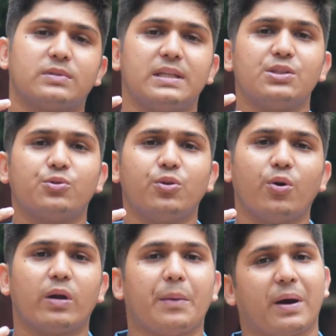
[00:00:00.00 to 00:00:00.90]
জিনিসগুলো
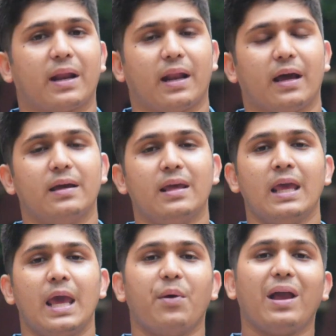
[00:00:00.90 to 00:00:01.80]
ওরা পারে না
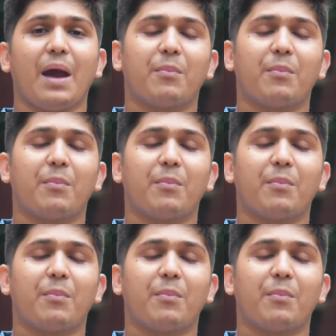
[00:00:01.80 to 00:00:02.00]
এবং